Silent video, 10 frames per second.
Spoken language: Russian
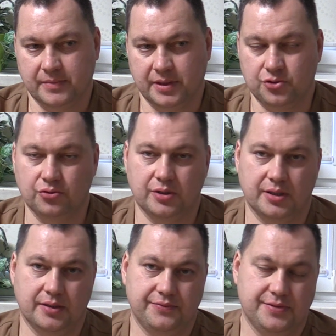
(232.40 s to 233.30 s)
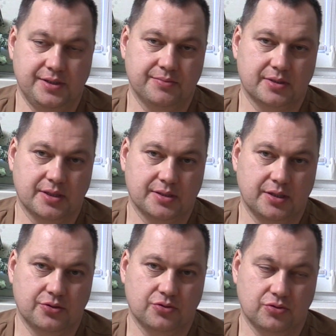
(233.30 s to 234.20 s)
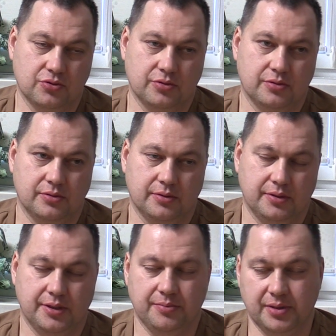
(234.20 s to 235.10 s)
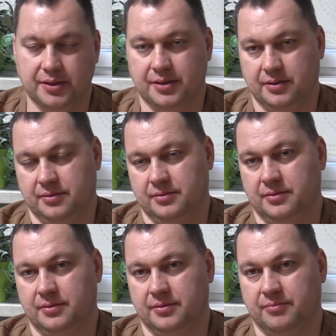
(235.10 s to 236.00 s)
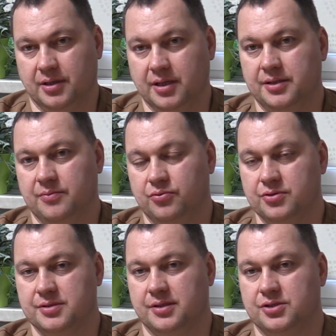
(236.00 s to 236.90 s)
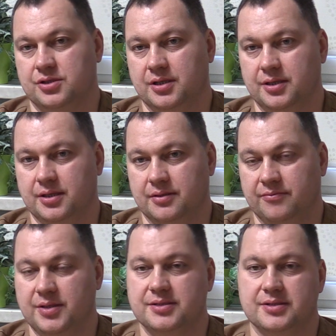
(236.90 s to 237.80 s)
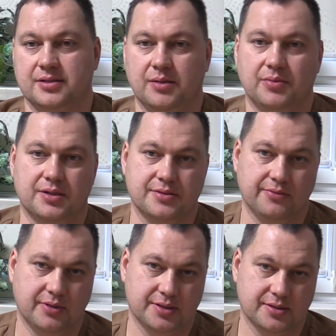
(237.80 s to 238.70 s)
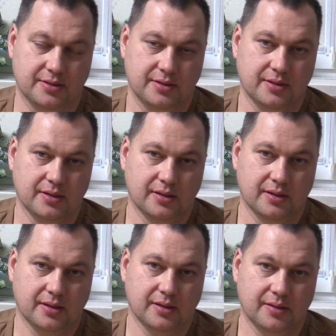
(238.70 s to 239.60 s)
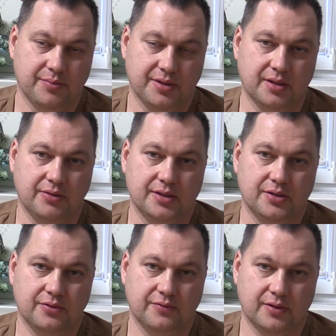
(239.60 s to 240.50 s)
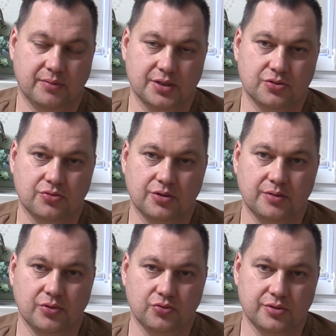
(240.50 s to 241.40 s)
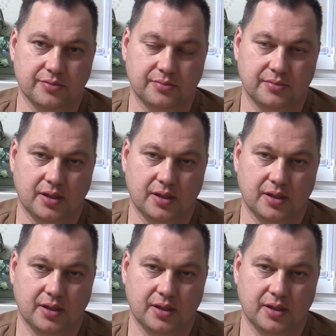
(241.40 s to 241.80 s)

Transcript: хочу да, всем сказать, что, ребята, пока не поздно, начинайте вместе с нами развиваться. Передавайте эту информацию другим людям,